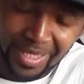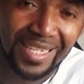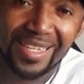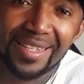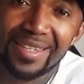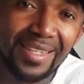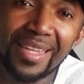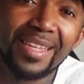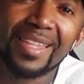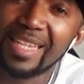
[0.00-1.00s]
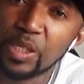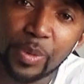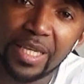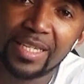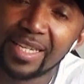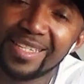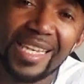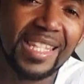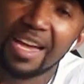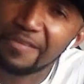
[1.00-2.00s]
cet état d'esprit, c'est
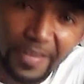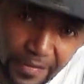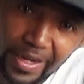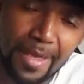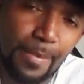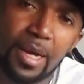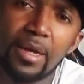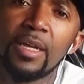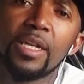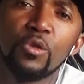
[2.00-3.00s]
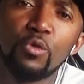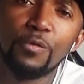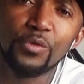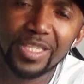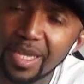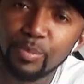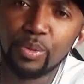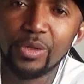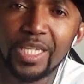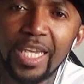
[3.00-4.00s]
cette envie vraiment de vous
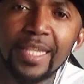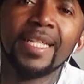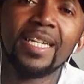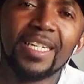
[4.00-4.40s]
imposer.